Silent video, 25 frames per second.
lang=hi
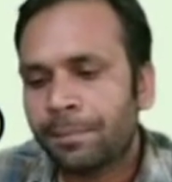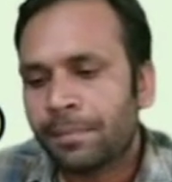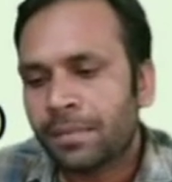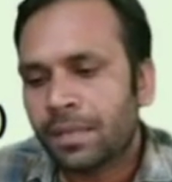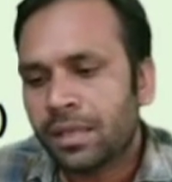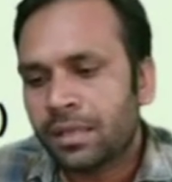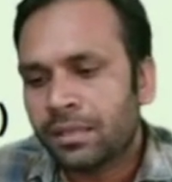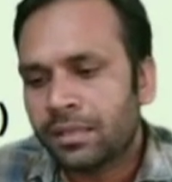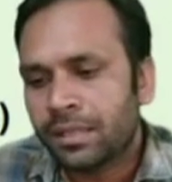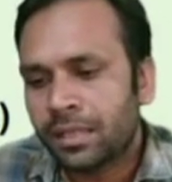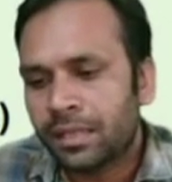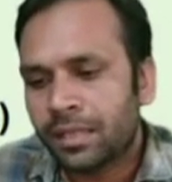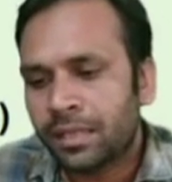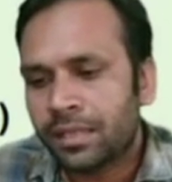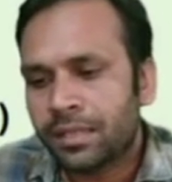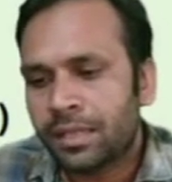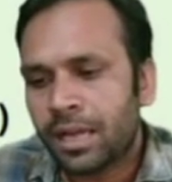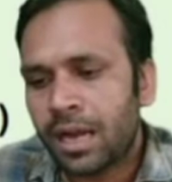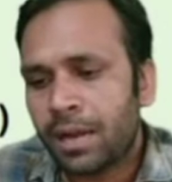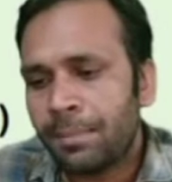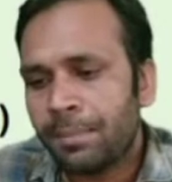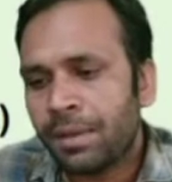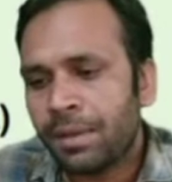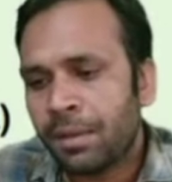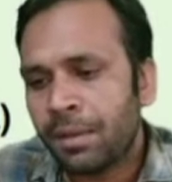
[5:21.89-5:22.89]
देखिए यहाँ
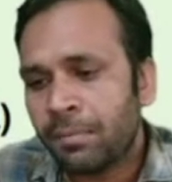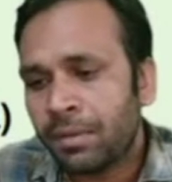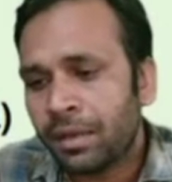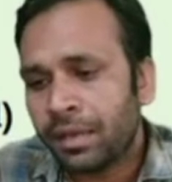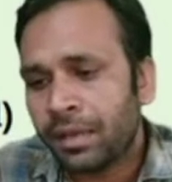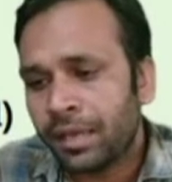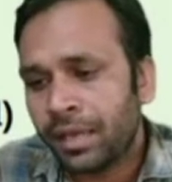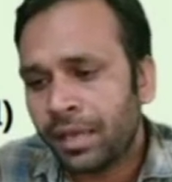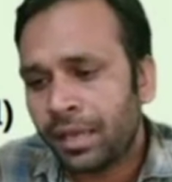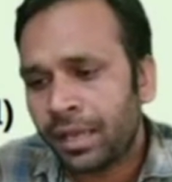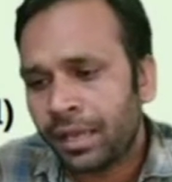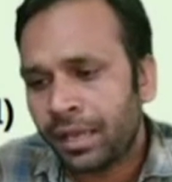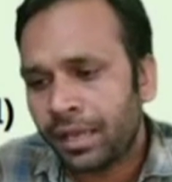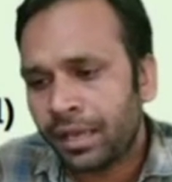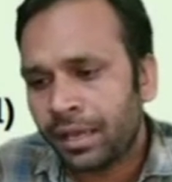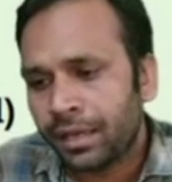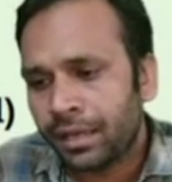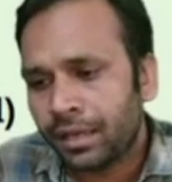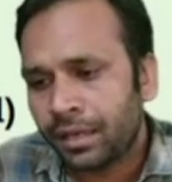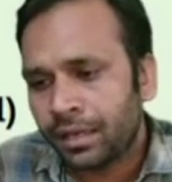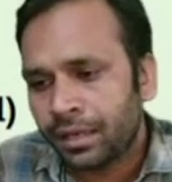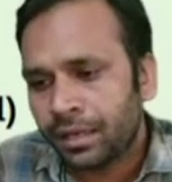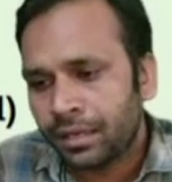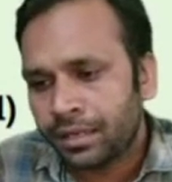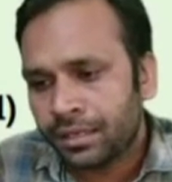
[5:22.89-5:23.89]
पे हम ए
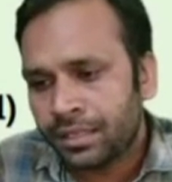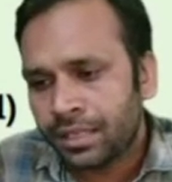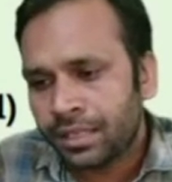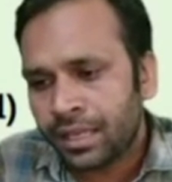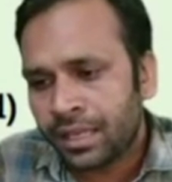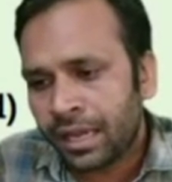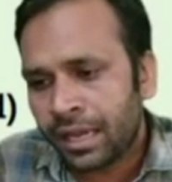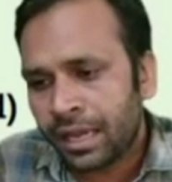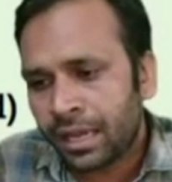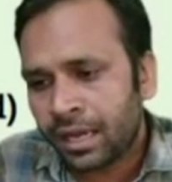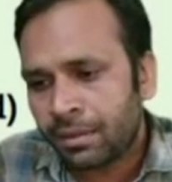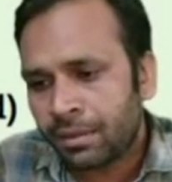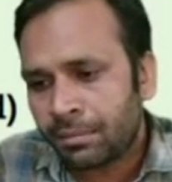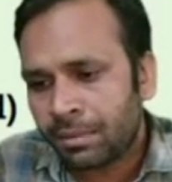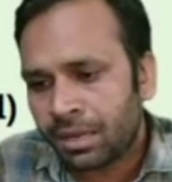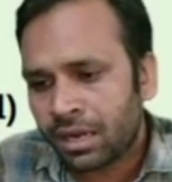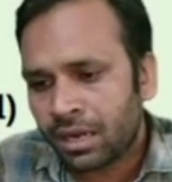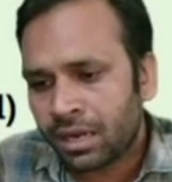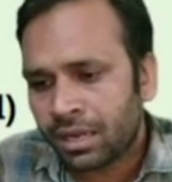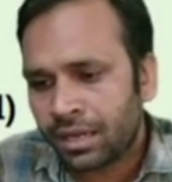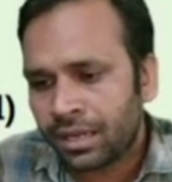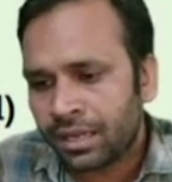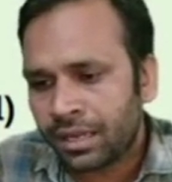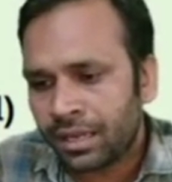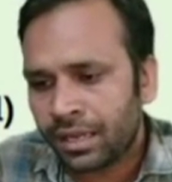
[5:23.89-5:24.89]
ये है हमारा
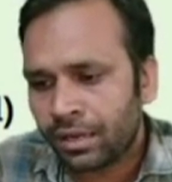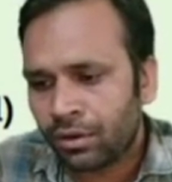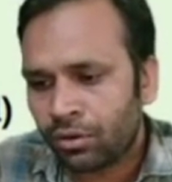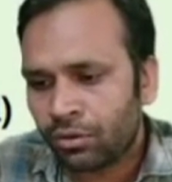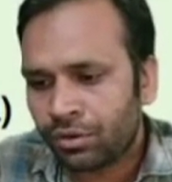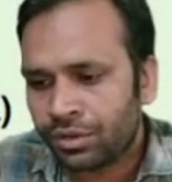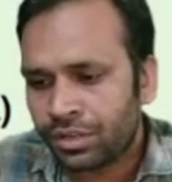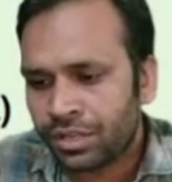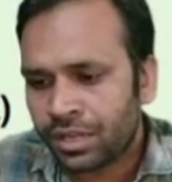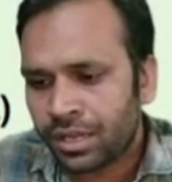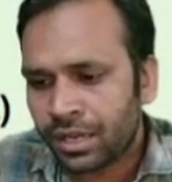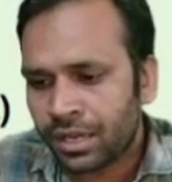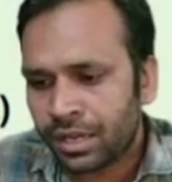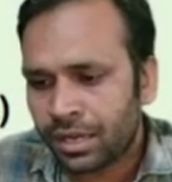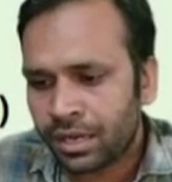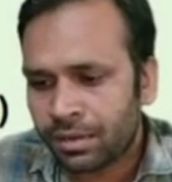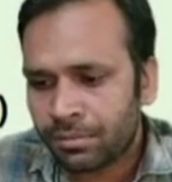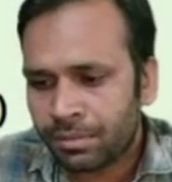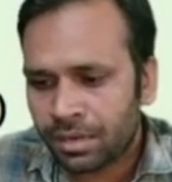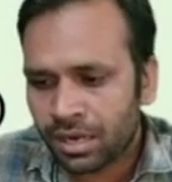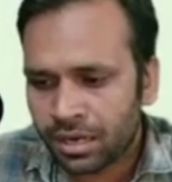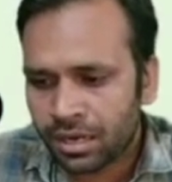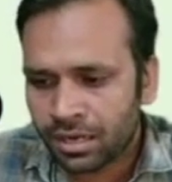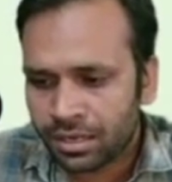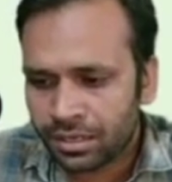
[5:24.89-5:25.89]
ए और ये है
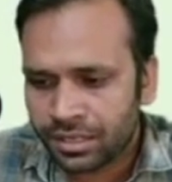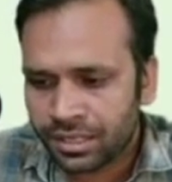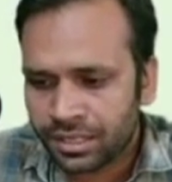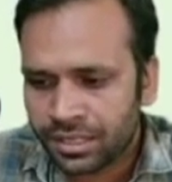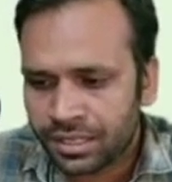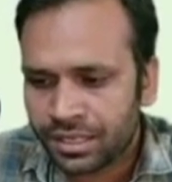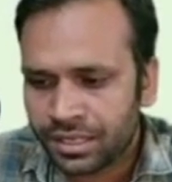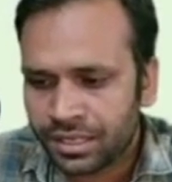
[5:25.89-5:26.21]
हमारा डी